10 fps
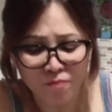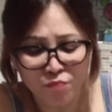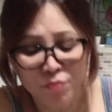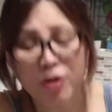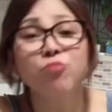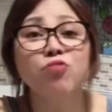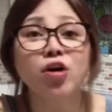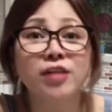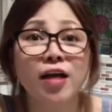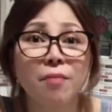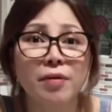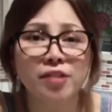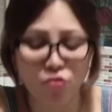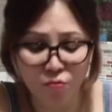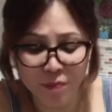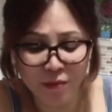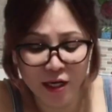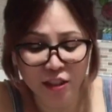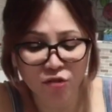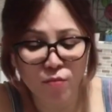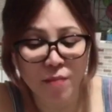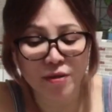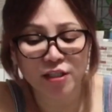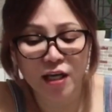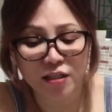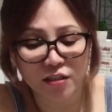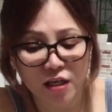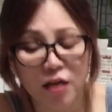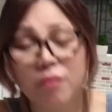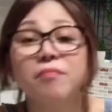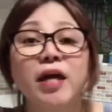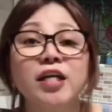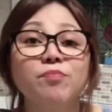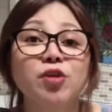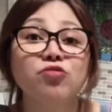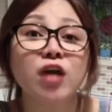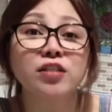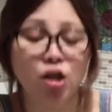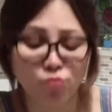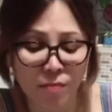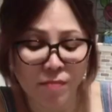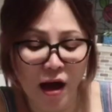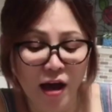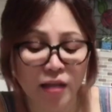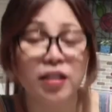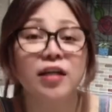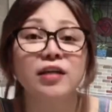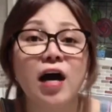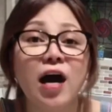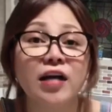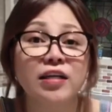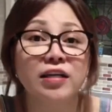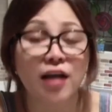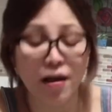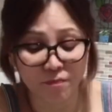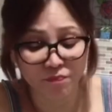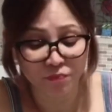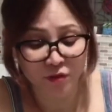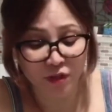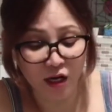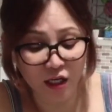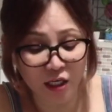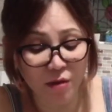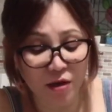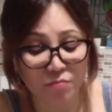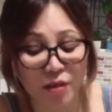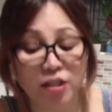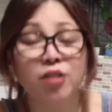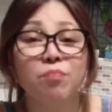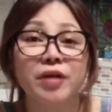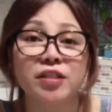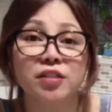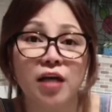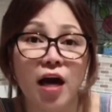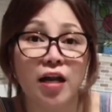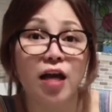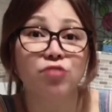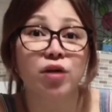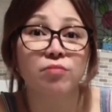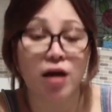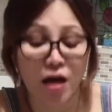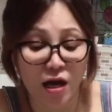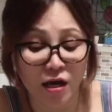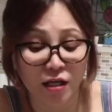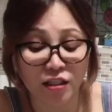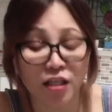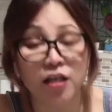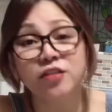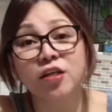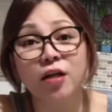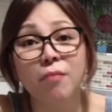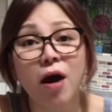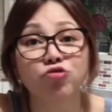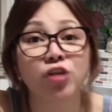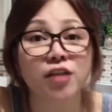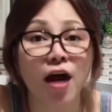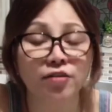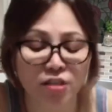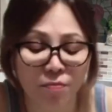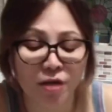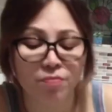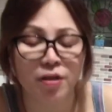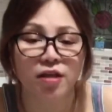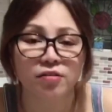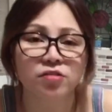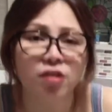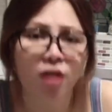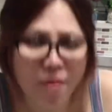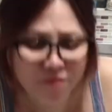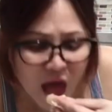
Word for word: Pero bukas lalabas ako, pipilitin ko mamashare kasi mahirap din yung nasa loob ng bahay, hindi ka nahanginan talaga namang madidepress ka, lalo na yung mga natigil sa trabaho dyan sa atin sa Pilipinas. Ang sarap!